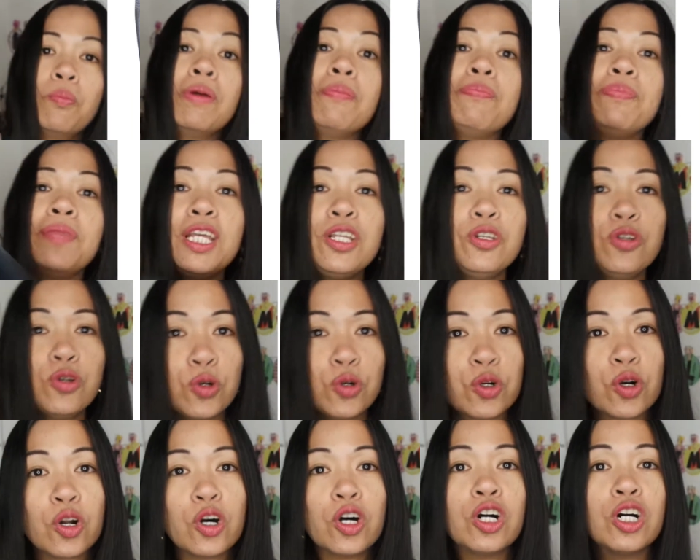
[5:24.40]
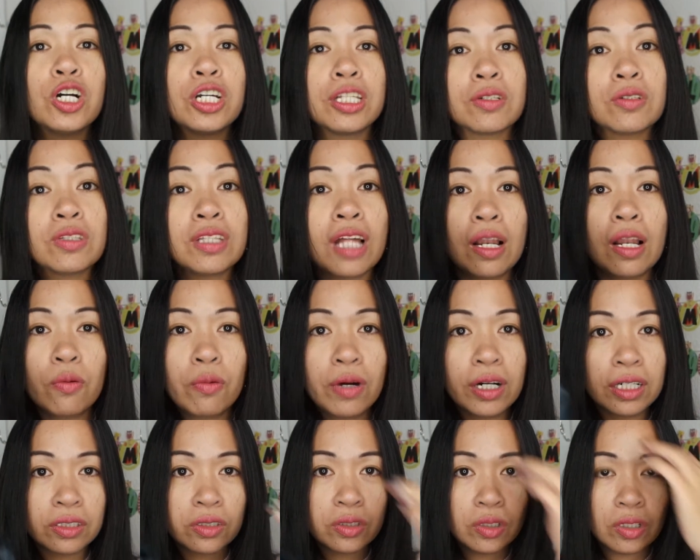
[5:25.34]
15 euro itong
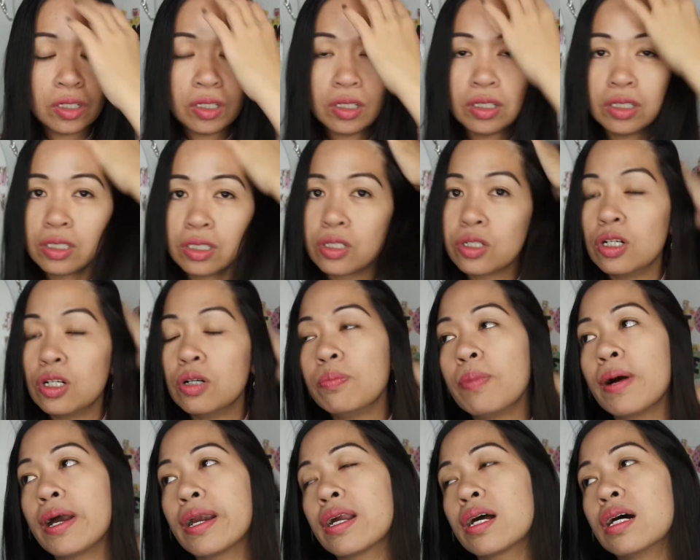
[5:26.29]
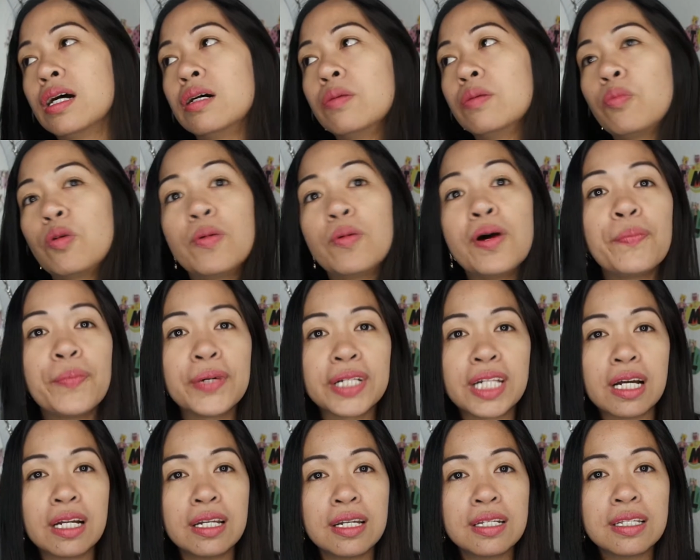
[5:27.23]
dalawang to. So, parang
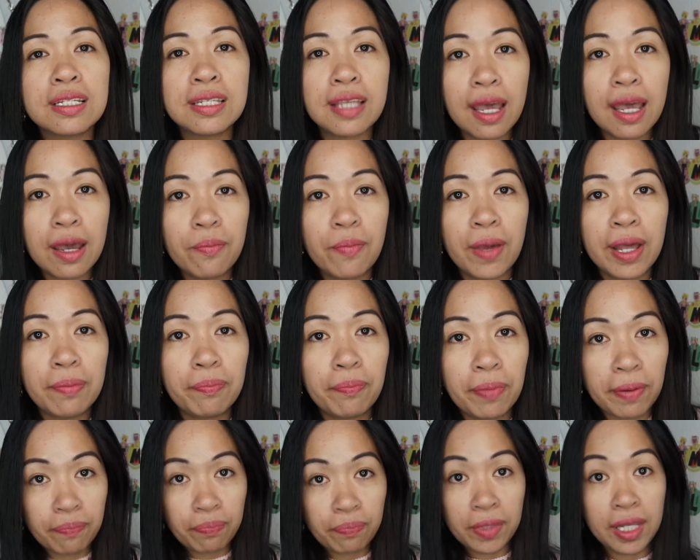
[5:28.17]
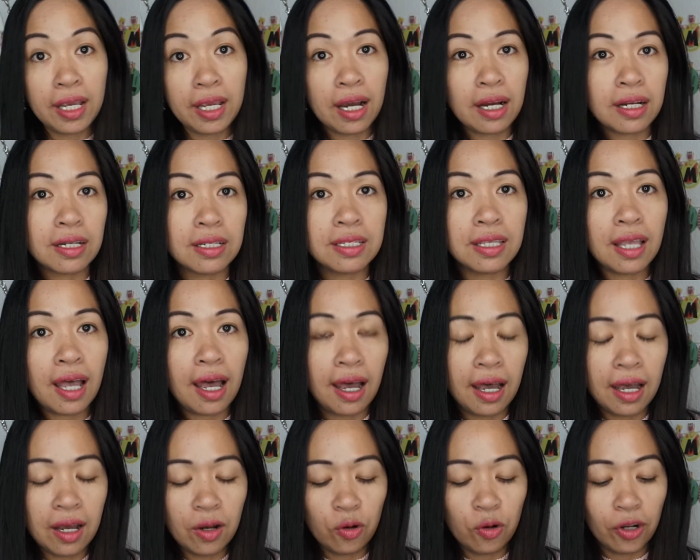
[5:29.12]
pumapatak na 7.50 ang
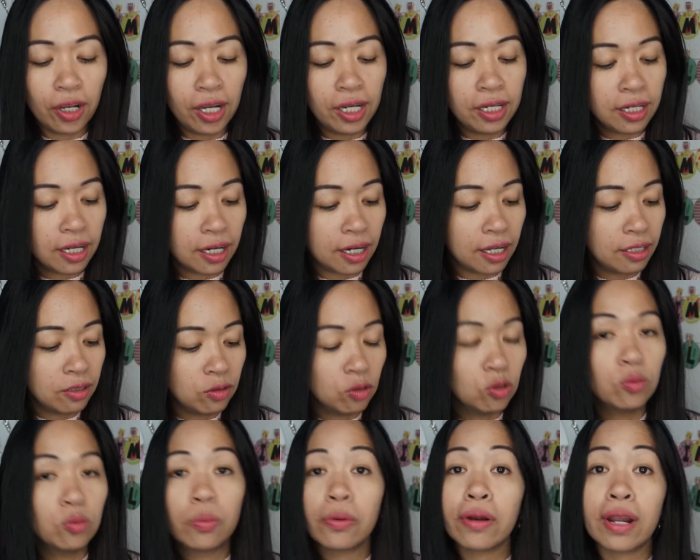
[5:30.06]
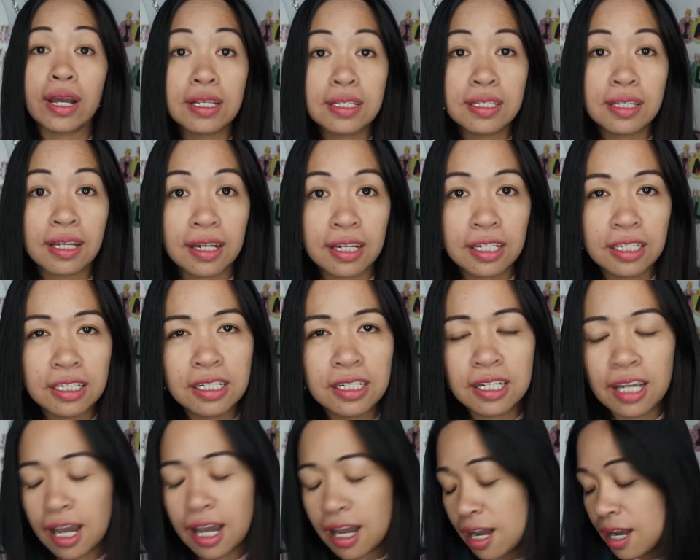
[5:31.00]
isa. Okay na rin. Good price na rin
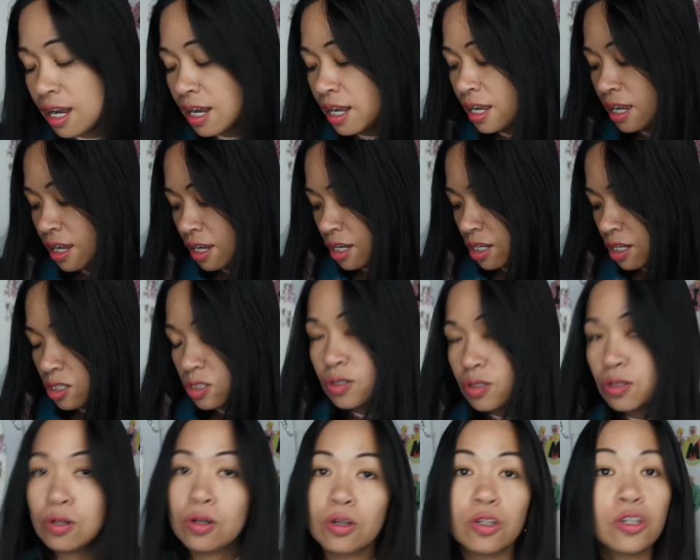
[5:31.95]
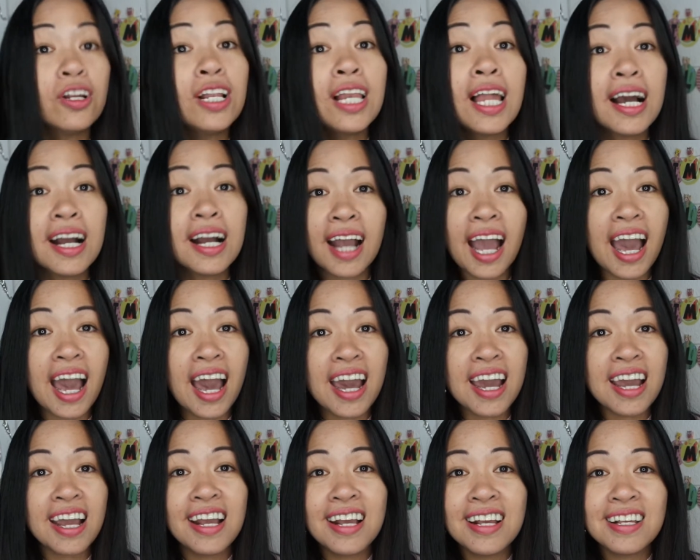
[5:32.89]
siya. So, yun lang
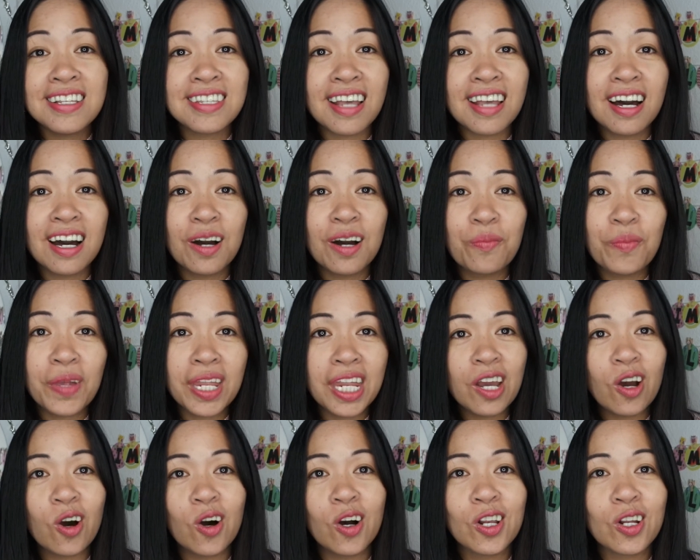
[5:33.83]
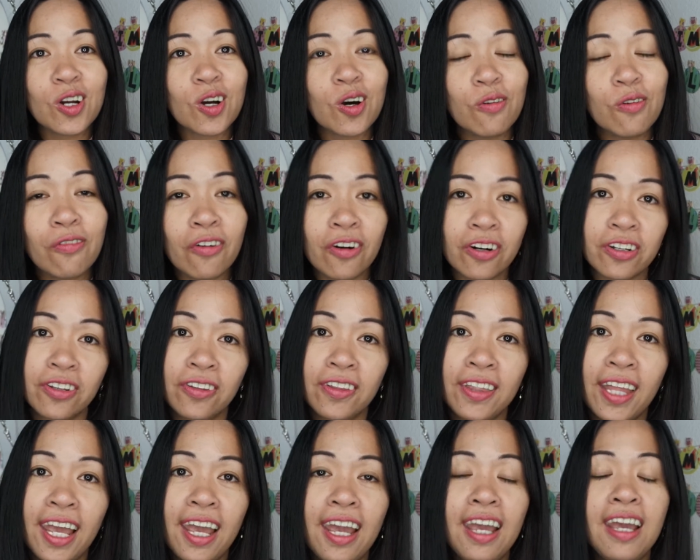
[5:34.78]
guys, ang mini haul ko for
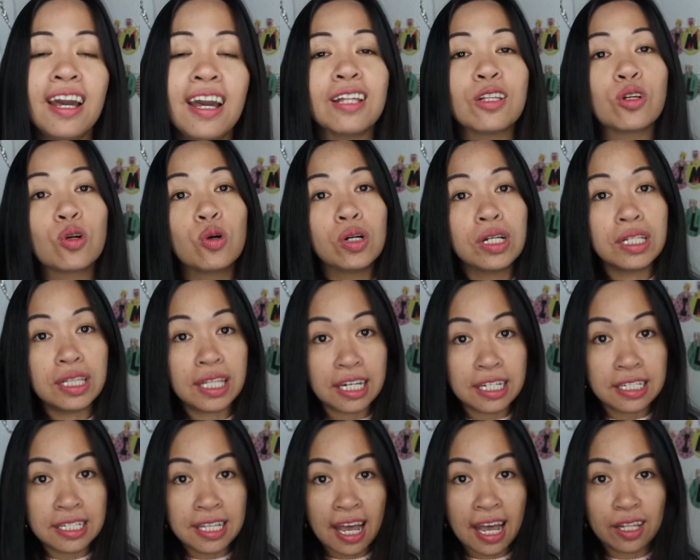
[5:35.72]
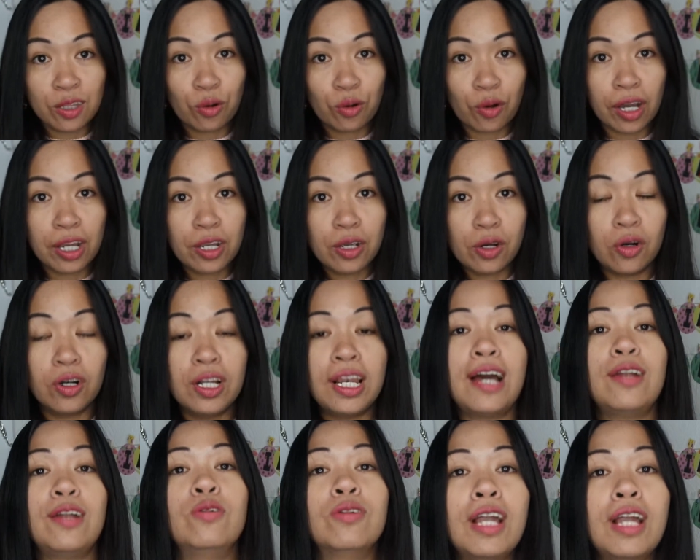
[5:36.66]
today. At kung interesado kayo,
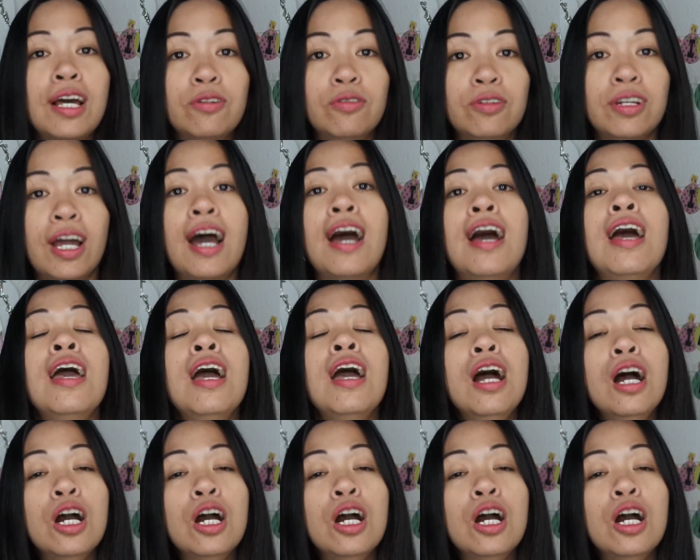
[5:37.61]
lalong-lalo na